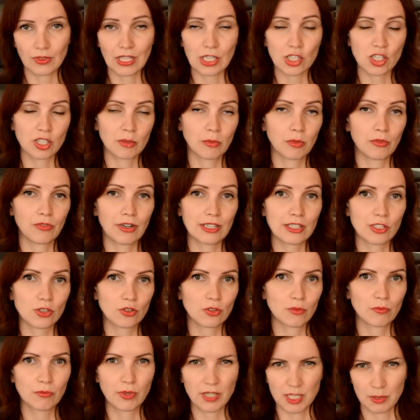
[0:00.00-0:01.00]
Даже бывает,
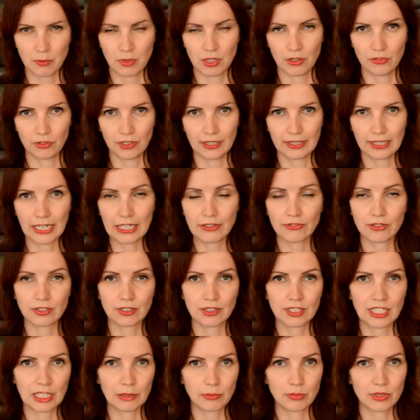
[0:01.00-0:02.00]
что без моей фотографии
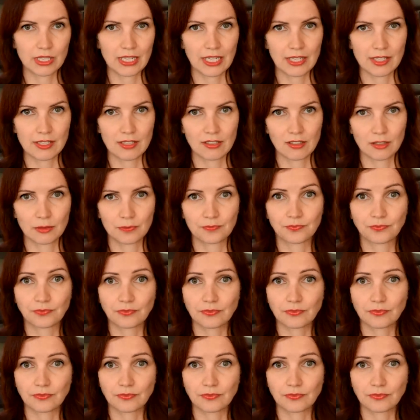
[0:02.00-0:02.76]
это не обязательно.